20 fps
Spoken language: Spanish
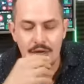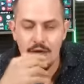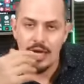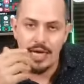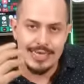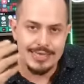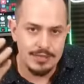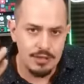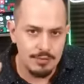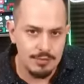
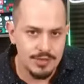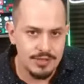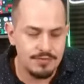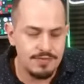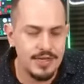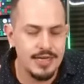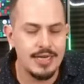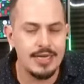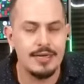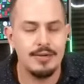Así es como se
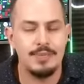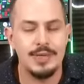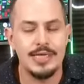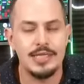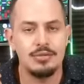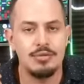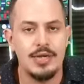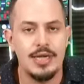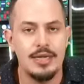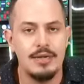friegan a
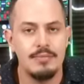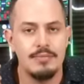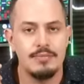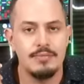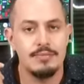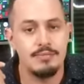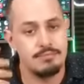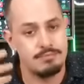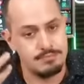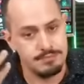Venezuela,
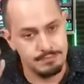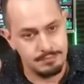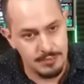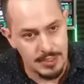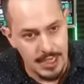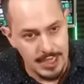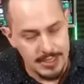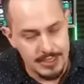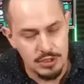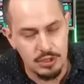
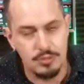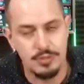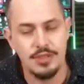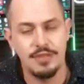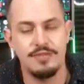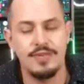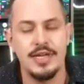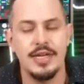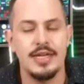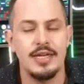así es como
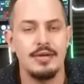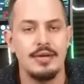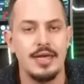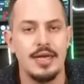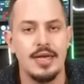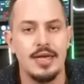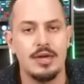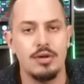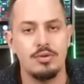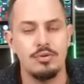se friegan
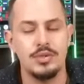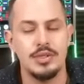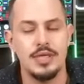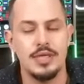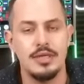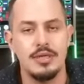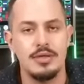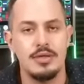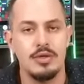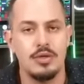a,
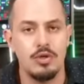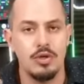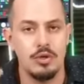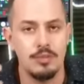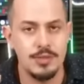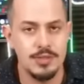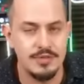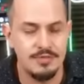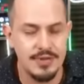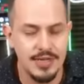Rusia,
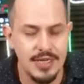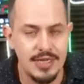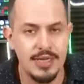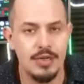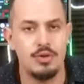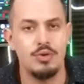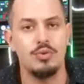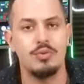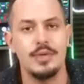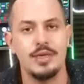como se friegan
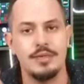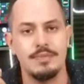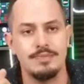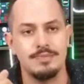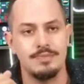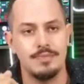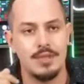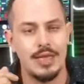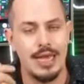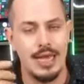a Cuba,
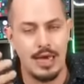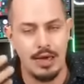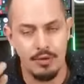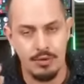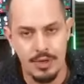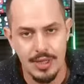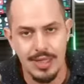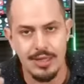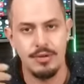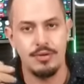a
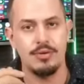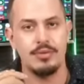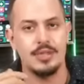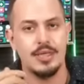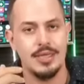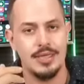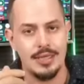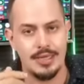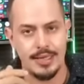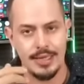Corea del
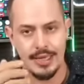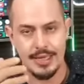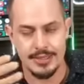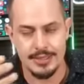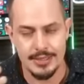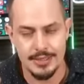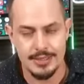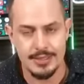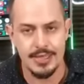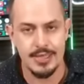Norte,
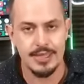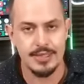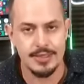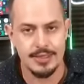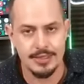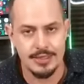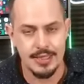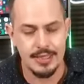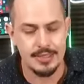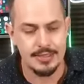etc,
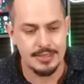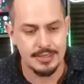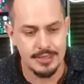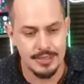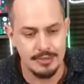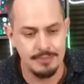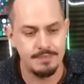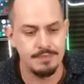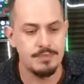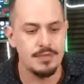etc,
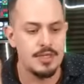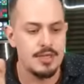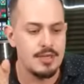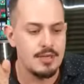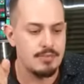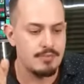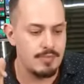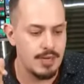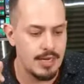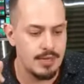etc.
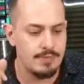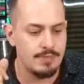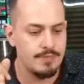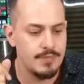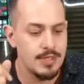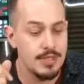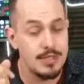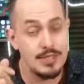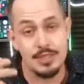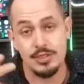Bueno,
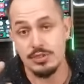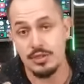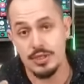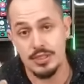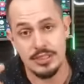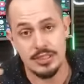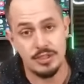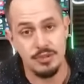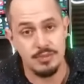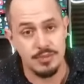de hecho,
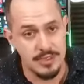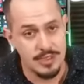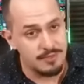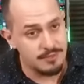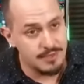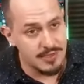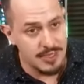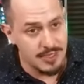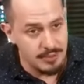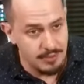así es como se han
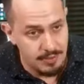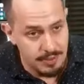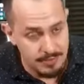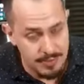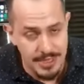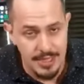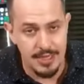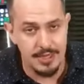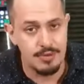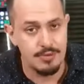fregado a
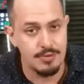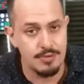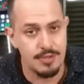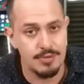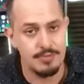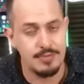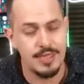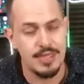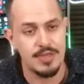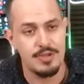México. A
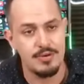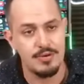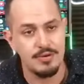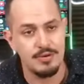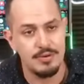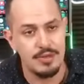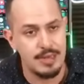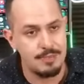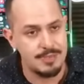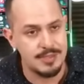
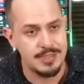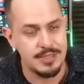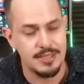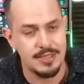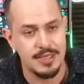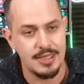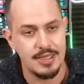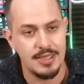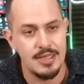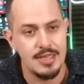México, a pesar
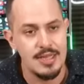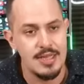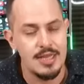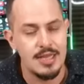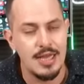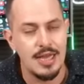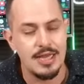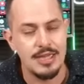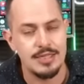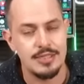de que
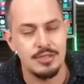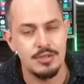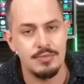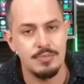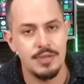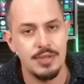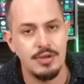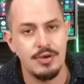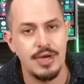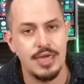aquí son
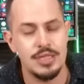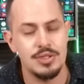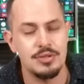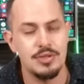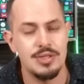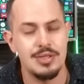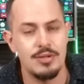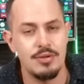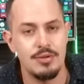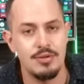medio
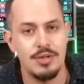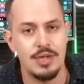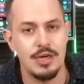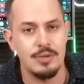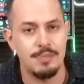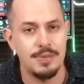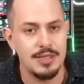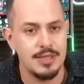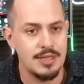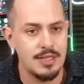agachones, luego de
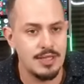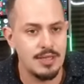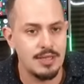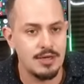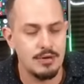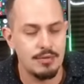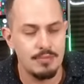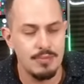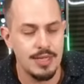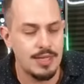repente
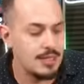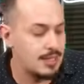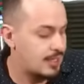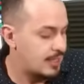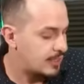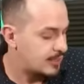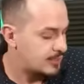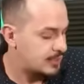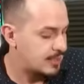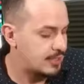Romel,
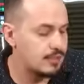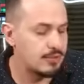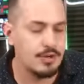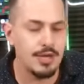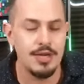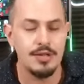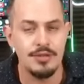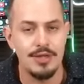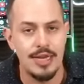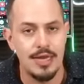este
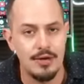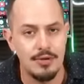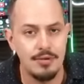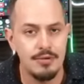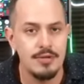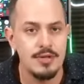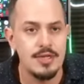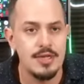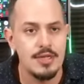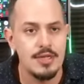Rogelio de la
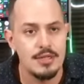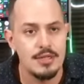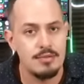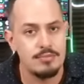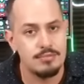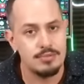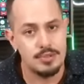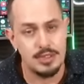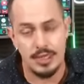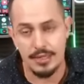O,
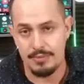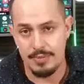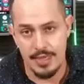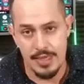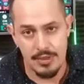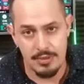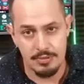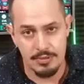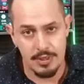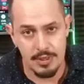pues a
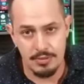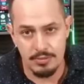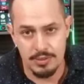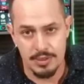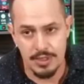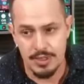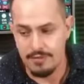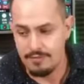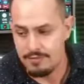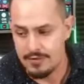México también nos
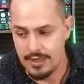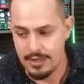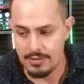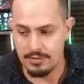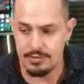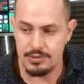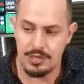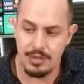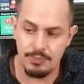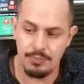tienen
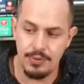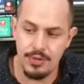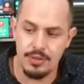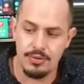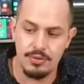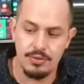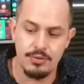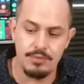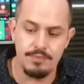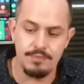fregados el
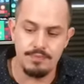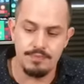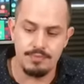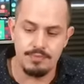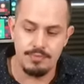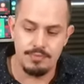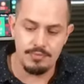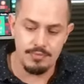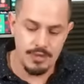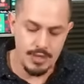puerto,
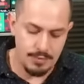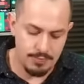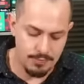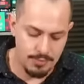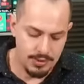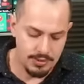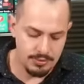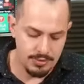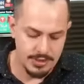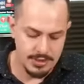el
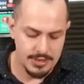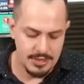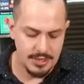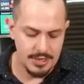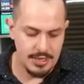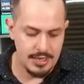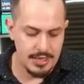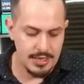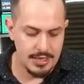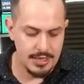puerto este
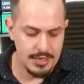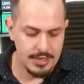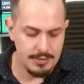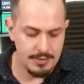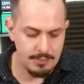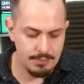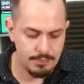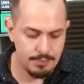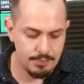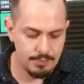
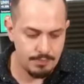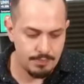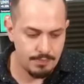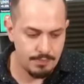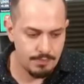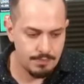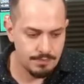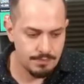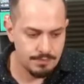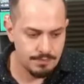de,
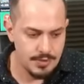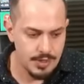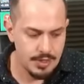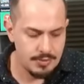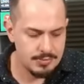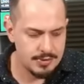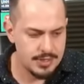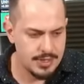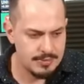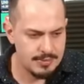
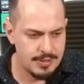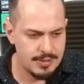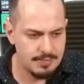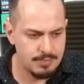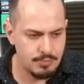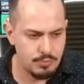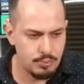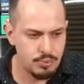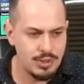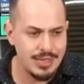¿cómo se llama?
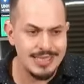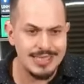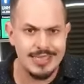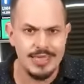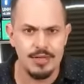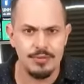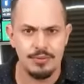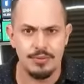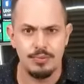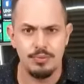Punta de
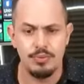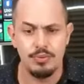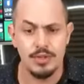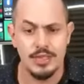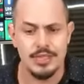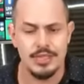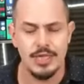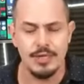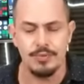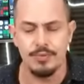Ciervo, Punta
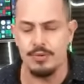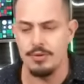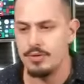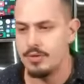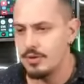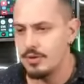de Ciervo.